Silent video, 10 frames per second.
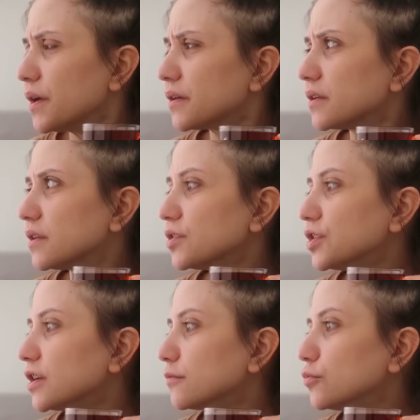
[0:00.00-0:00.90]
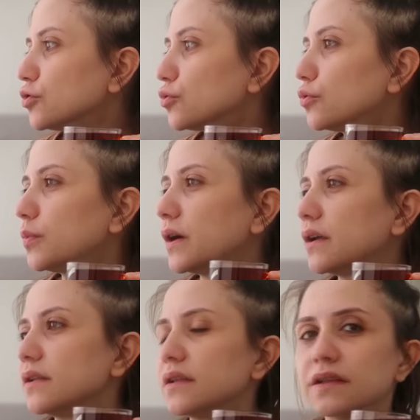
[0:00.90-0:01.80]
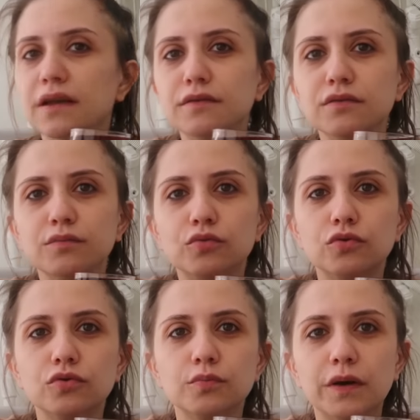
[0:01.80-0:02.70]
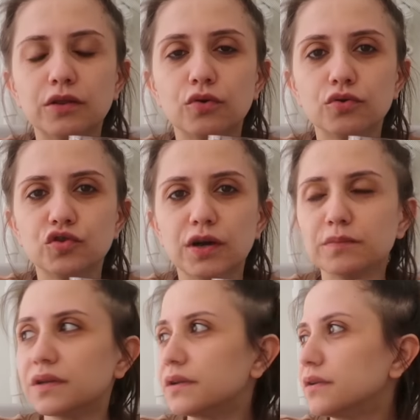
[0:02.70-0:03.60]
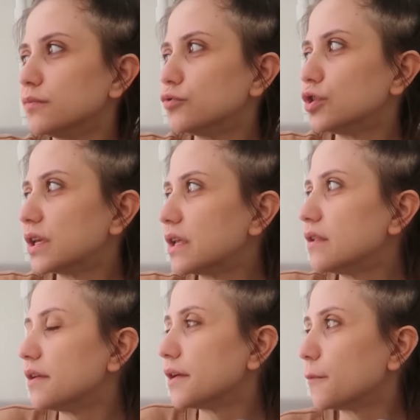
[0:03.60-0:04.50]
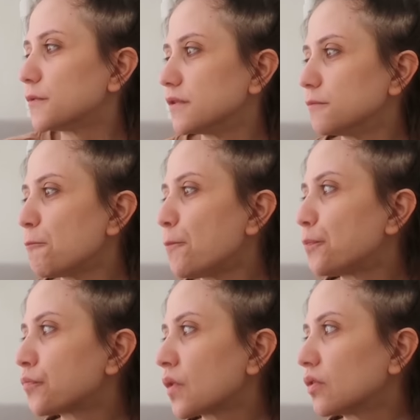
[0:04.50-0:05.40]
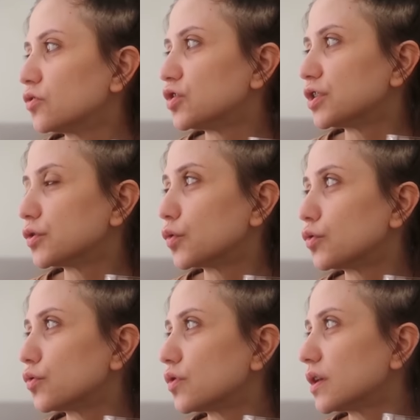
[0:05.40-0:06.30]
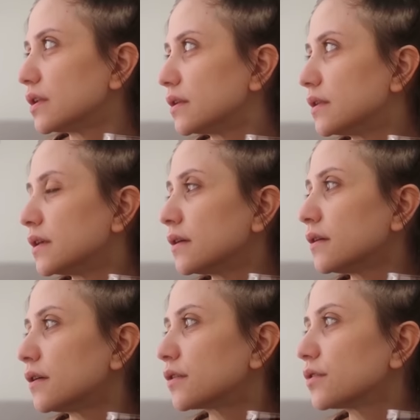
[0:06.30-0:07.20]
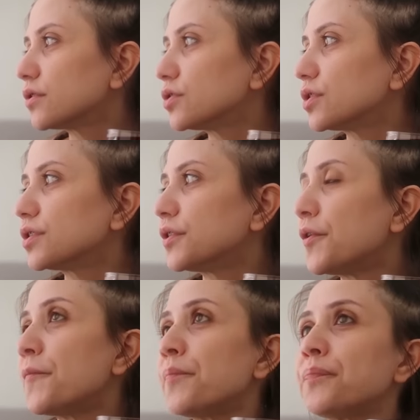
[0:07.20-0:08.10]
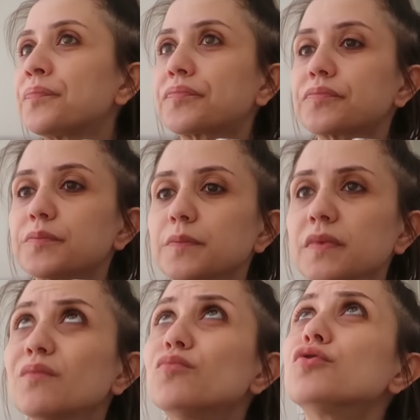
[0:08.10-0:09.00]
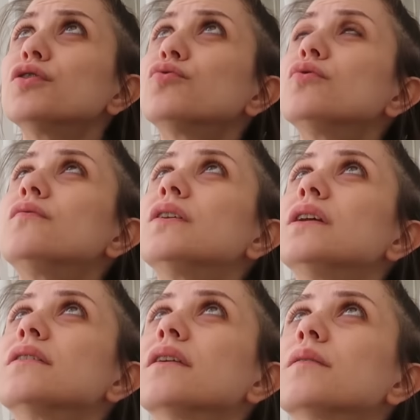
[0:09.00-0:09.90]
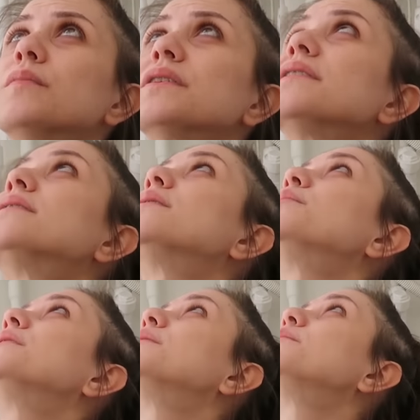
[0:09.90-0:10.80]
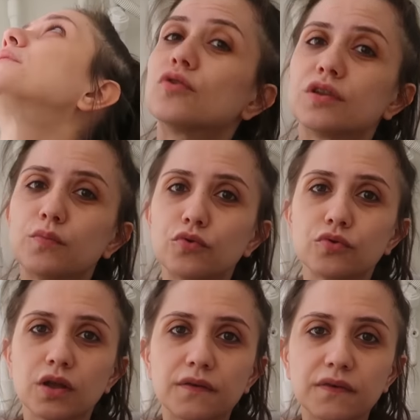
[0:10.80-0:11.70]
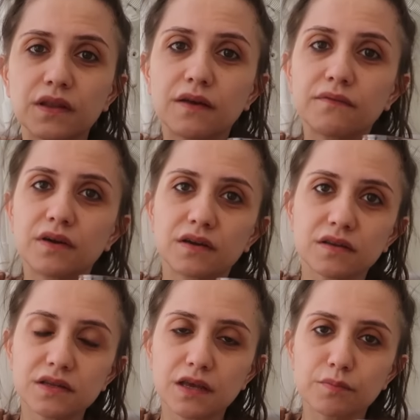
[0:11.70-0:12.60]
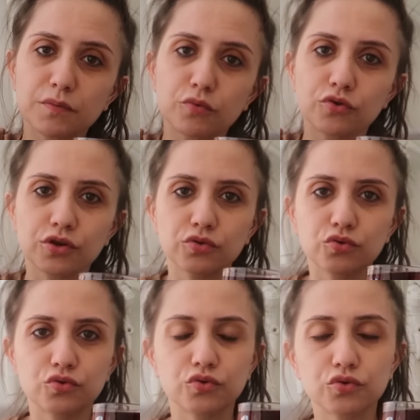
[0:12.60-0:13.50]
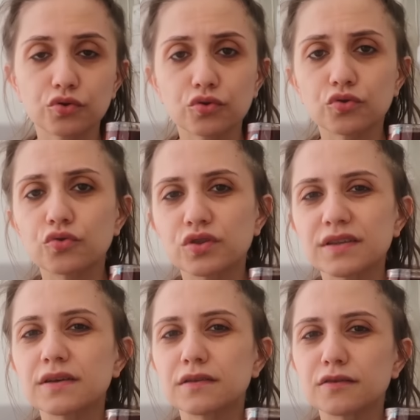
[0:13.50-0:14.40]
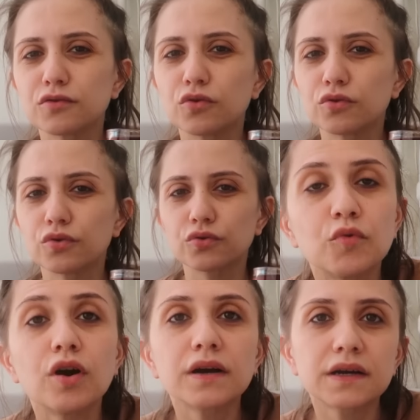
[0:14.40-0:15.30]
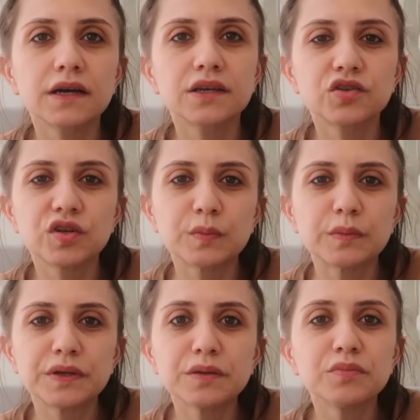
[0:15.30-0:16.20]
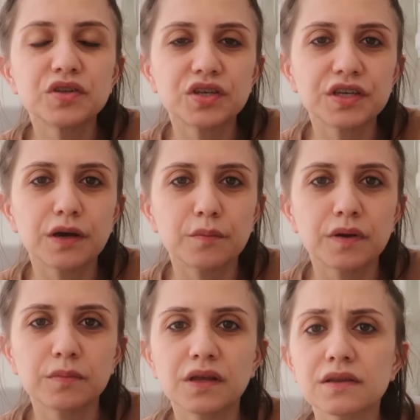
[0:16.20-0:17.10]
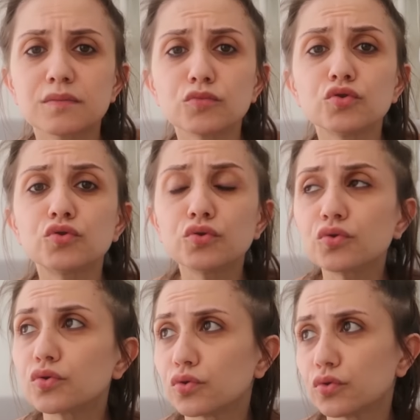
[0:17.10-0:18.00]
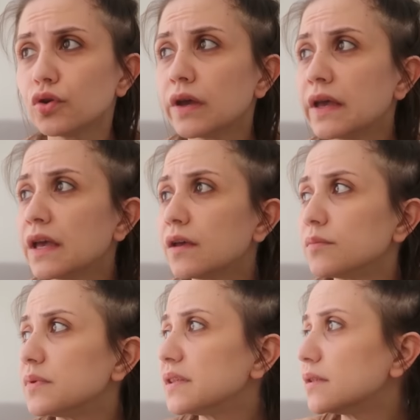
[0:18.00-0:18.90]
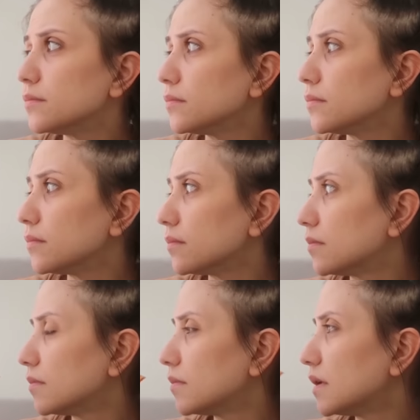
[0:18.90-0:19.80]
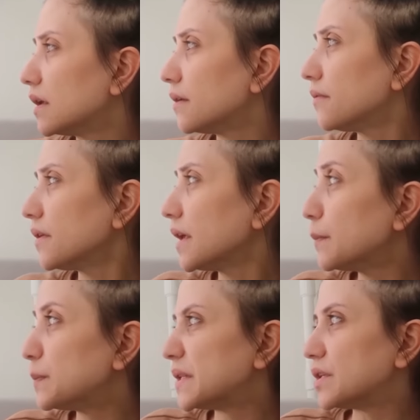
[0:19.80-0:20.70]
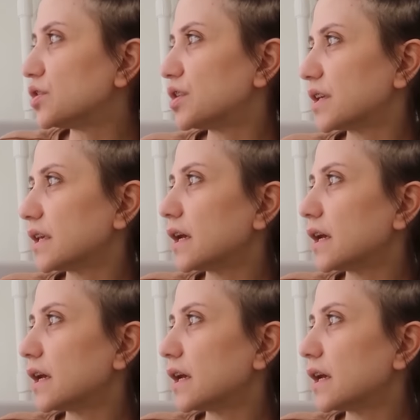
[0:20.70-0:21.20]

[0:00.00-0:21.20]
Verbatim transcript: Bir arkadaş yazmış Tuğba neden bu balkon camlarını bu şekilde yaptın dışarı görünseydi diye. Arkadaşlar Buraya tül falan takmak istemedim. Burada borular falan vardı. Tek bir boruya düşürdük. Çok sıkıntılı oluyordu. Muhakkak ki cama benim bir şey yapmam lazımdı. Çünkü bizim ev hep bitişik.